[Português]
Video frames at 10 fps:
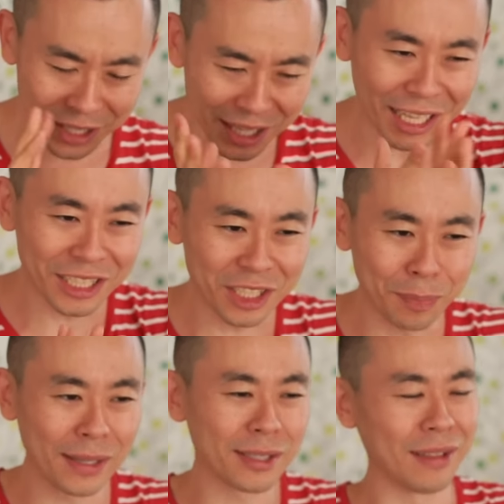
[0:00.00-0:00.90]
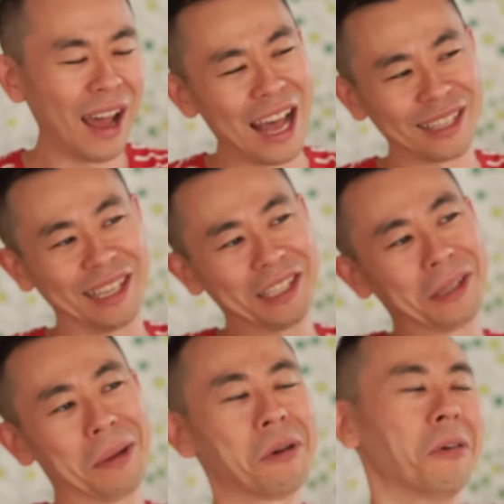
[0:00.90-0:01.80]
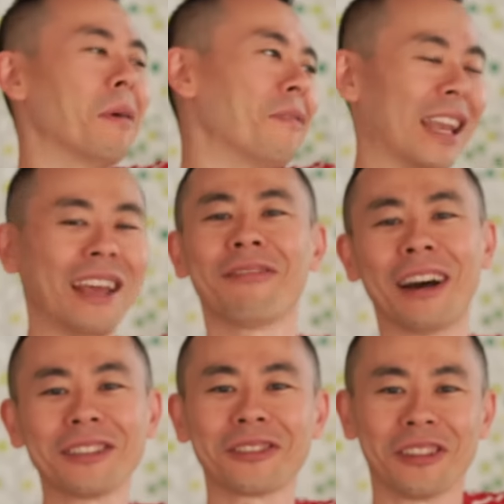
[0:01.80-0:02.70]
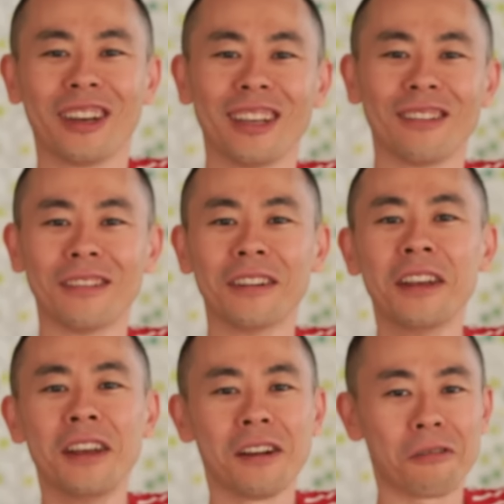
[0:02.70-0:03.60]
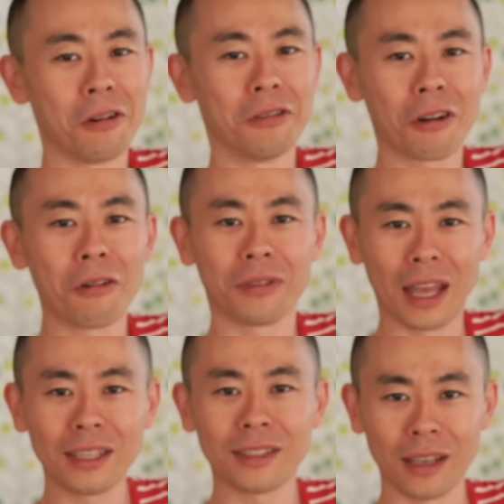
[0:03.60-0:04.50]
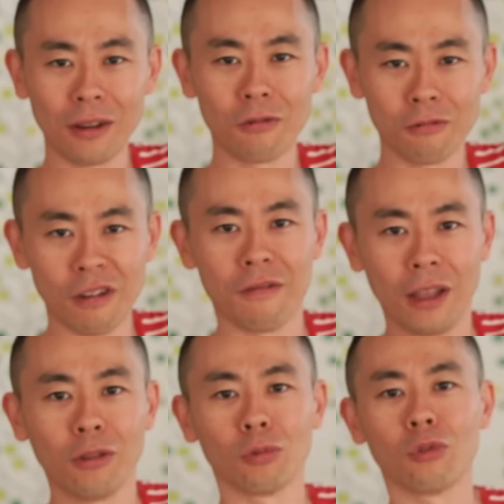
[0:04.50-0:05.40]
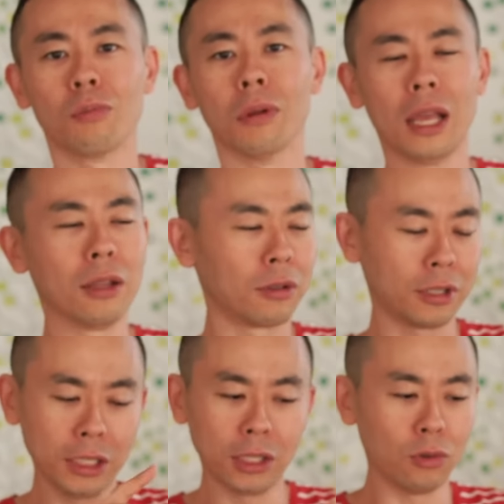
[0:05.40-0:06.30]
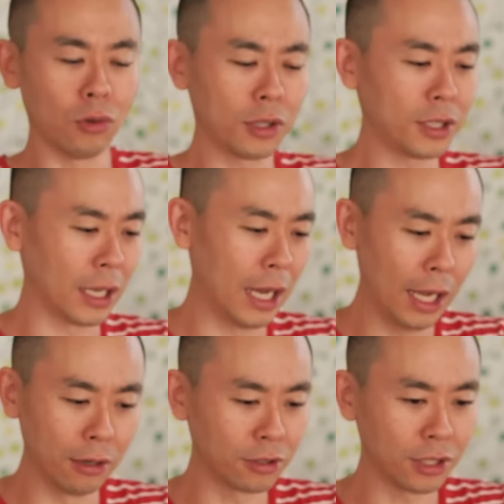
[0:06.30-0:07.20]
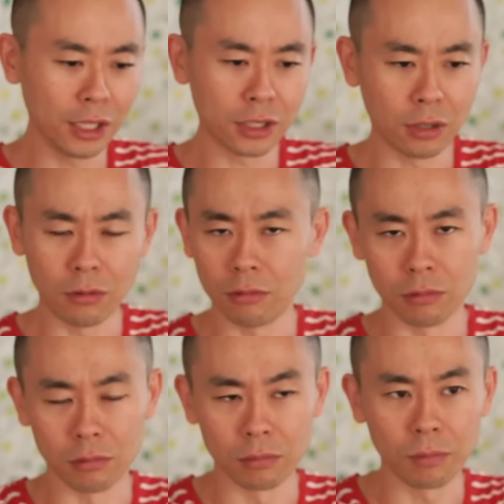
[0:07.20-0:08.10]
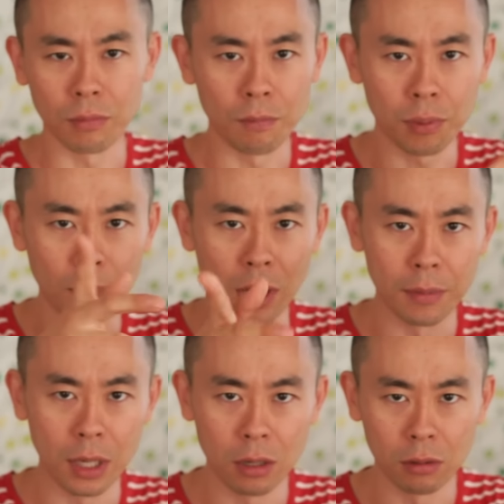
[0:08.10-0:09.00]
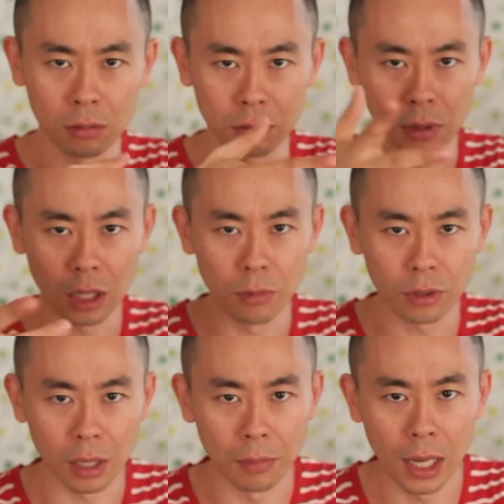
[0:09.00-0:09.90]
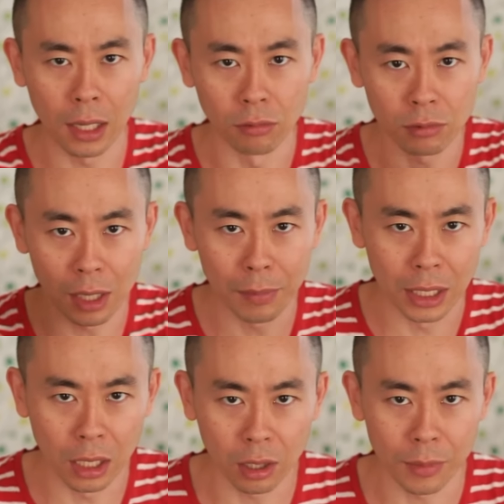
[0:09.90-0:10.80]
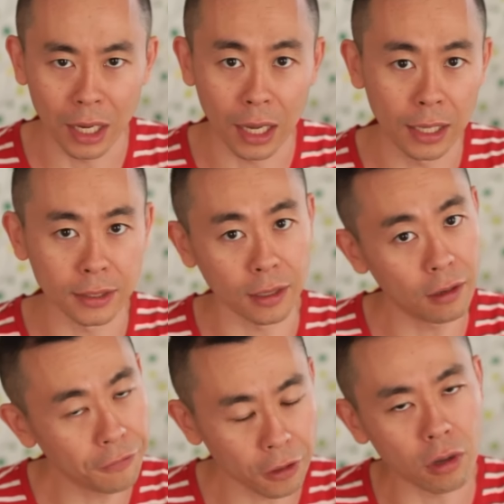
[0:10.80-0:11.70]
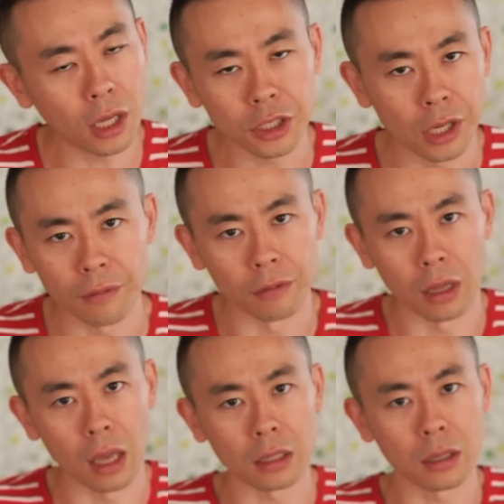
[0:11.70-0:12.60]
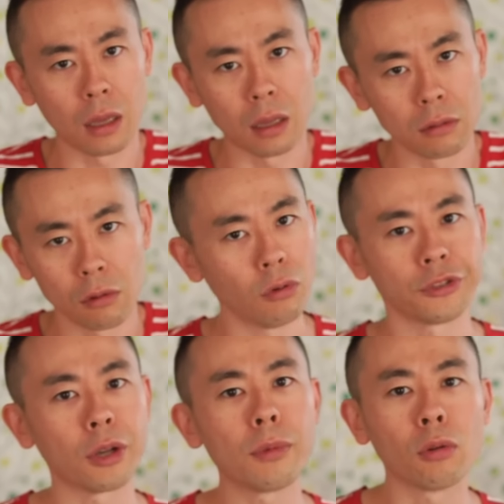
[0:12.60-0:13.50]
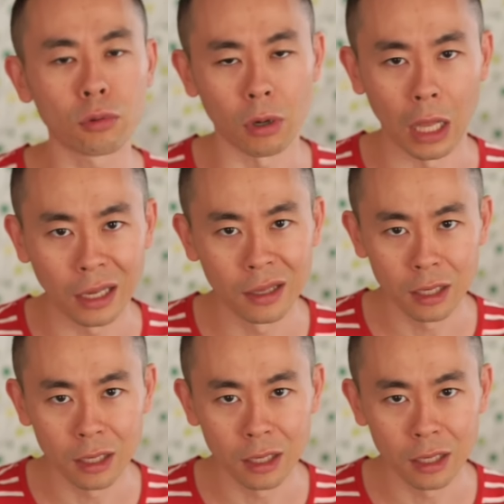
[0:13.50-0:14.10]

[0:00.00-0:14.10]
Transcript: Eu sei que tem gente pensando, ah, Cert, tá bom, mas falar é fácil, né? Quando acontece aí um evento turbulento, seja no noticiário, seja um, um problemão lá no meu trabalho, um dramalhão na minha casa, eu fico reativo, é, é, não consigo me controlar.